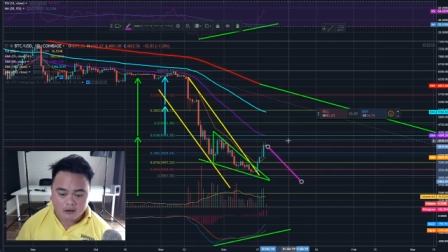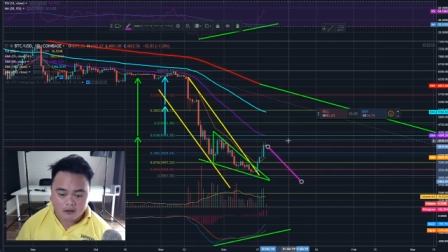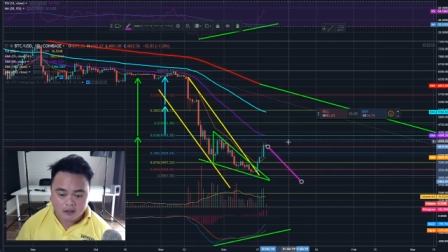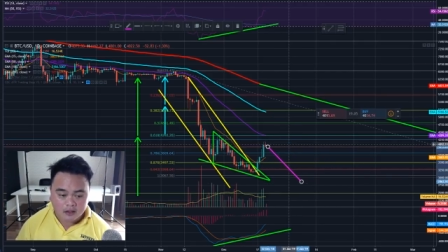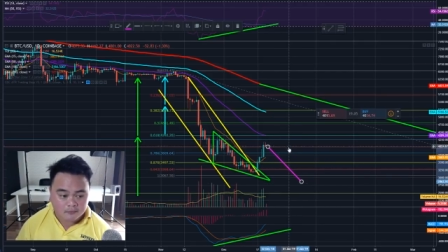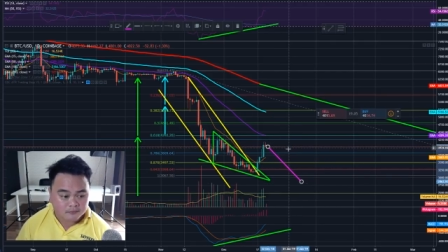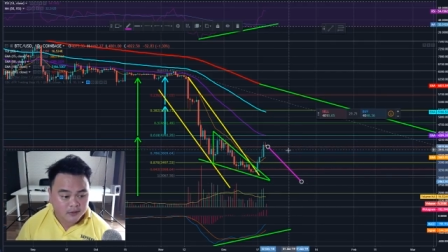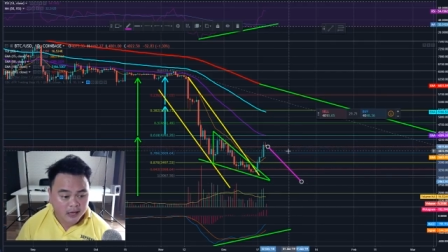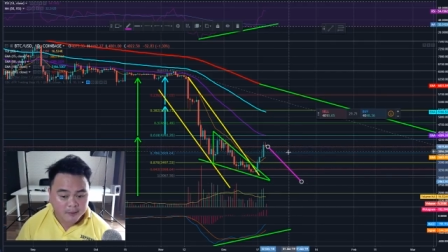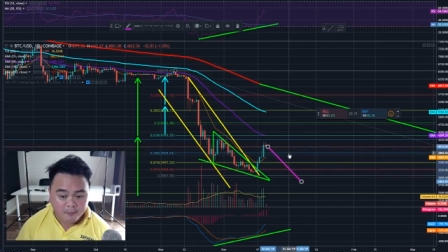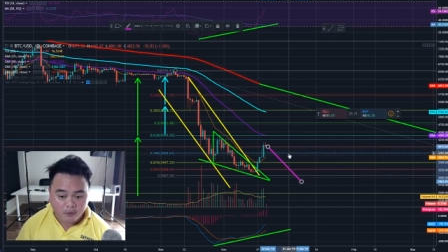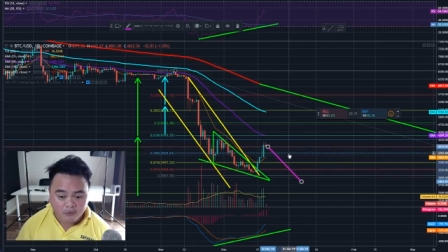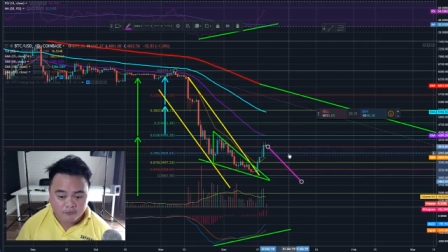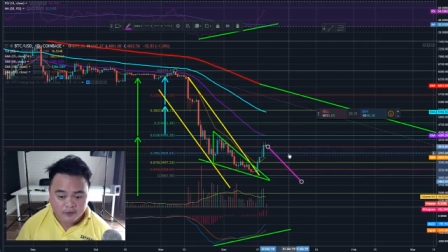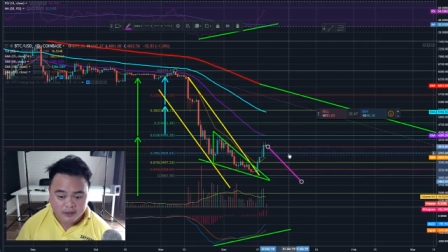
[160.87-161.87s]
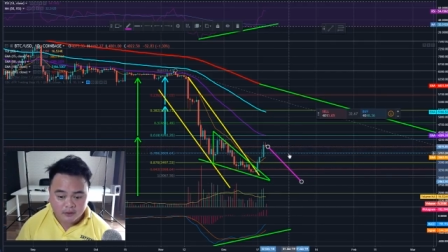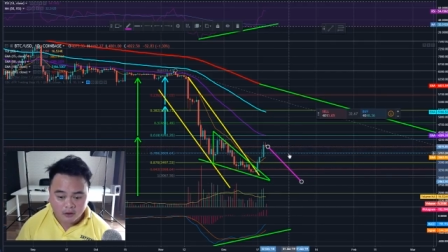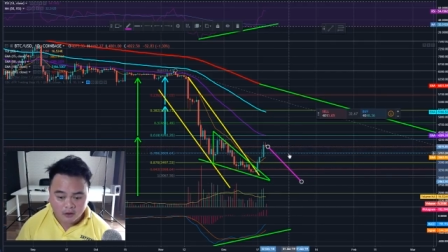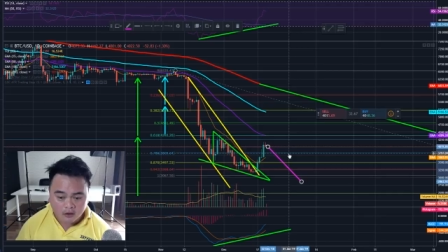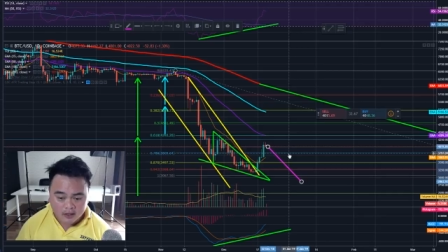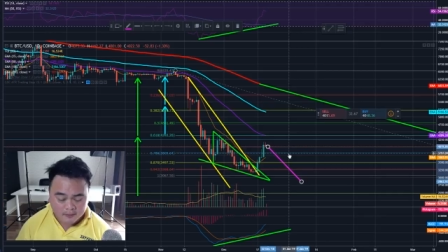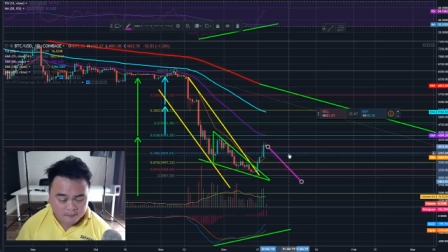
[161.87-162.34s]
เริ่มเทคโปรฟิตอ
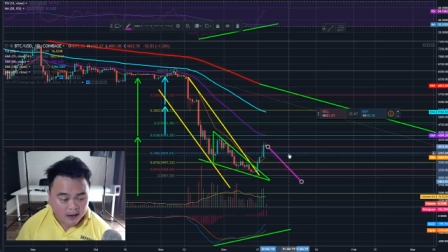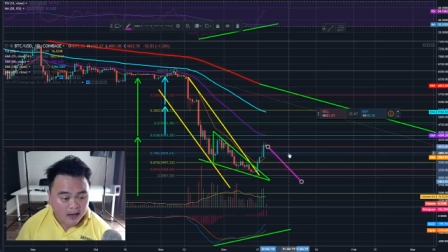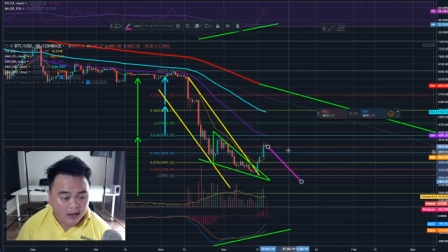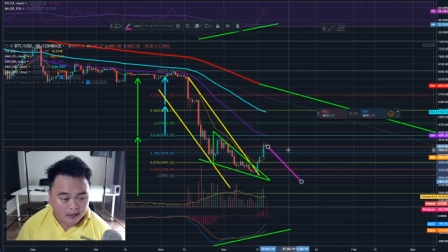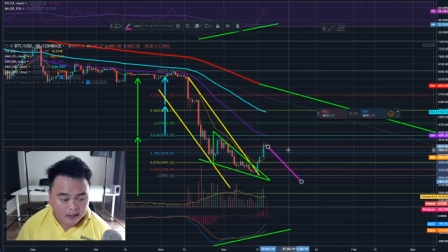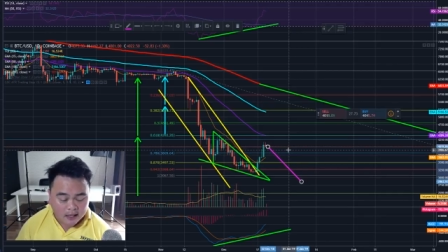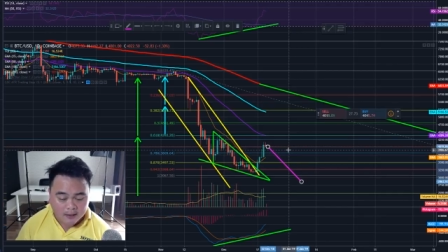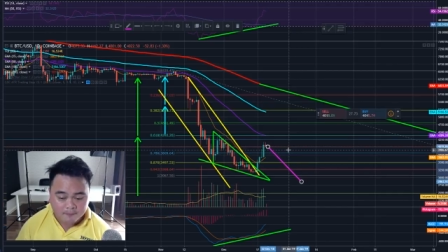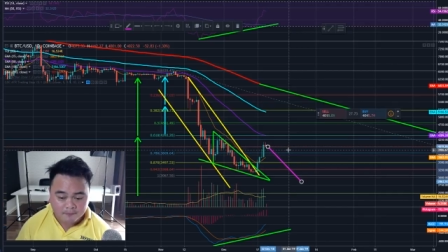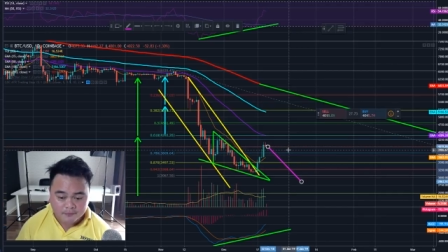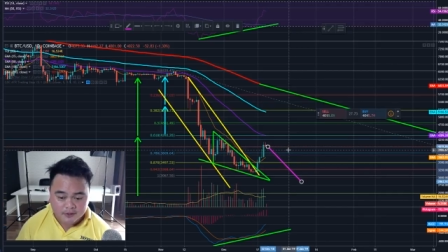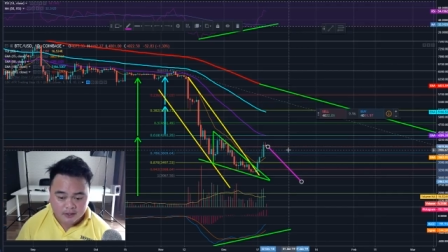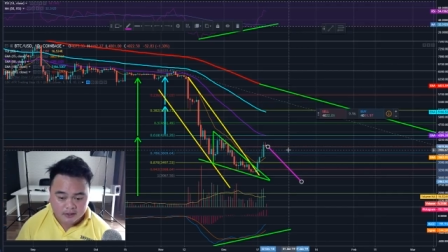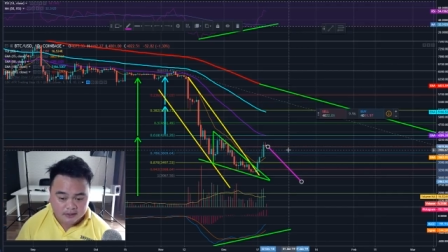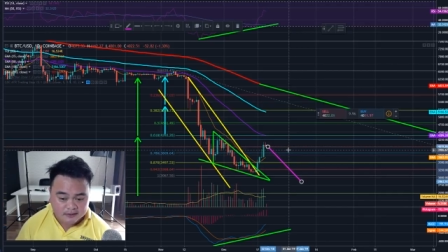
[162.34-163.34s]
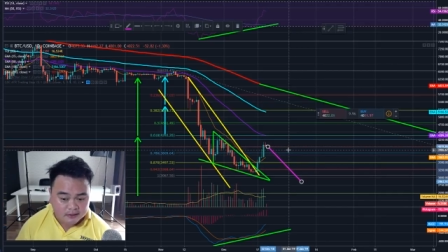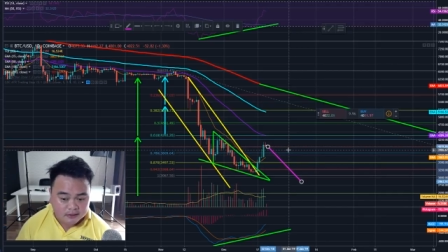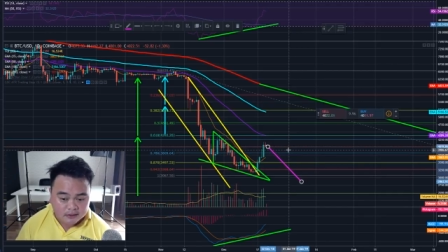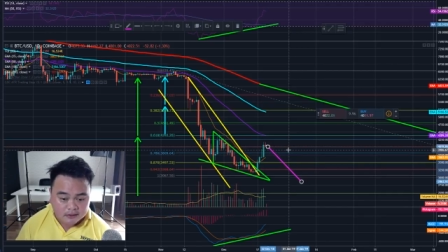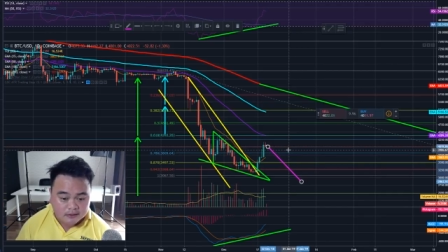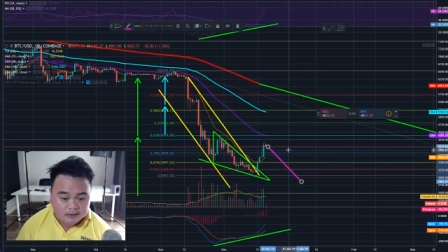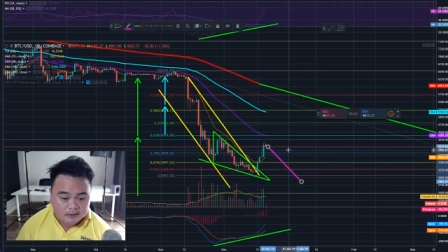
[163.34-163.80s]
อกกันบ้างนะครับจะเหลือสักค
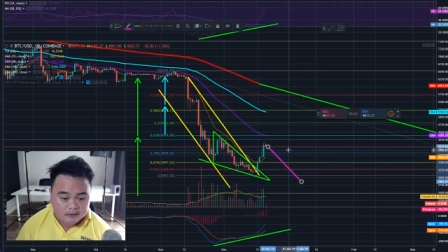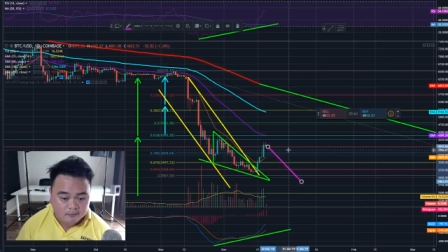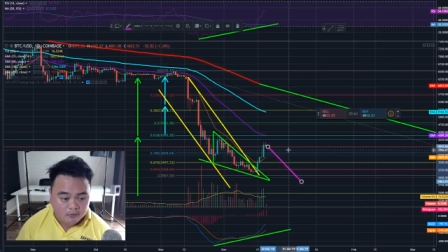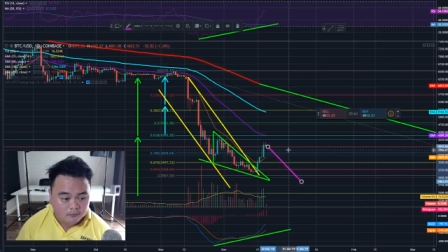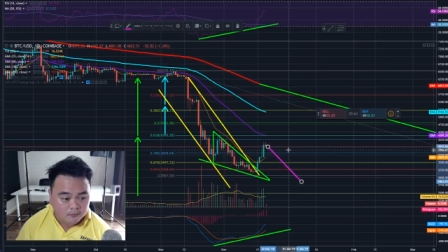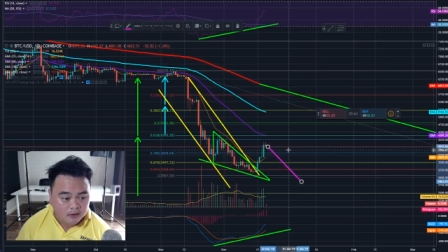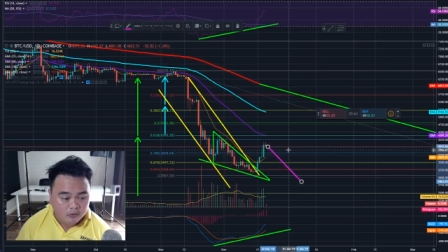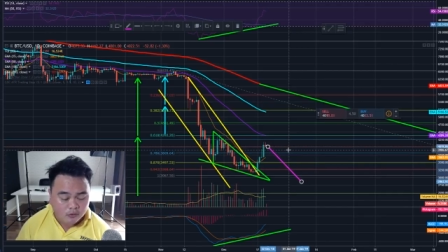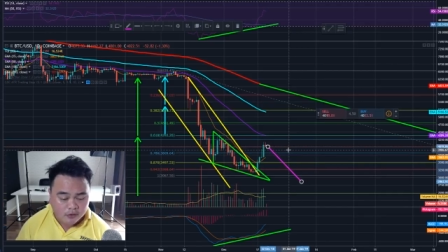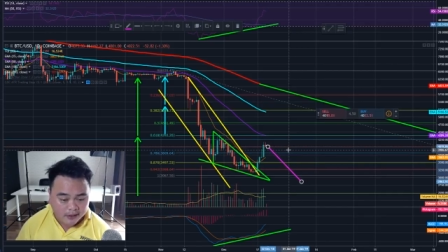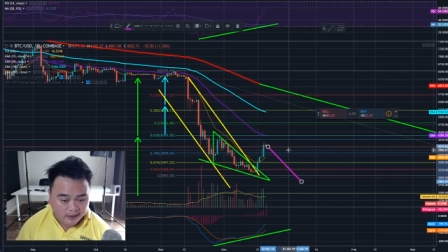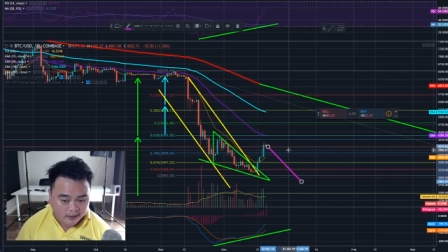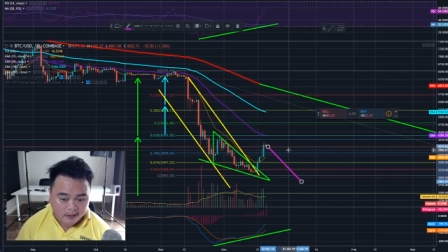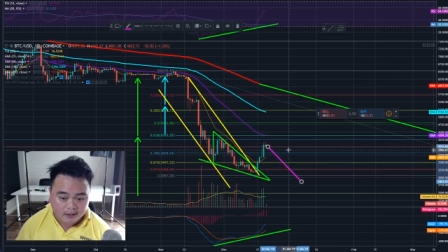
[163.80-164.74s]
รึ่งหนึ่งผมว่าโอเค